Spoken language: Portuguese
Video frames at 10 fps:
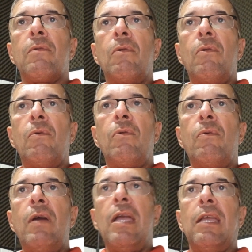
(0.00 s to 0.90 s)

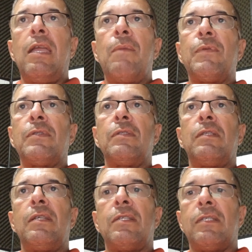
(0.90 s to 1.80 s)
com equipes
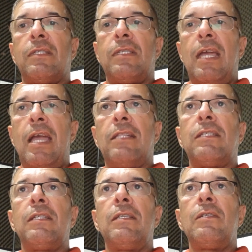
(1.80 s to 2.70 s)
de
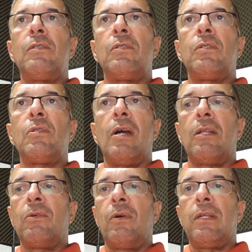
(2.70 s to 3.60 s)
sete
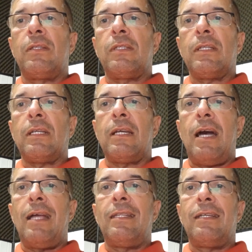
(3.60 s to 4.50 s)
jogadores
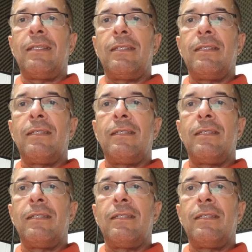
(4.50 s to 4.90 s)
cada.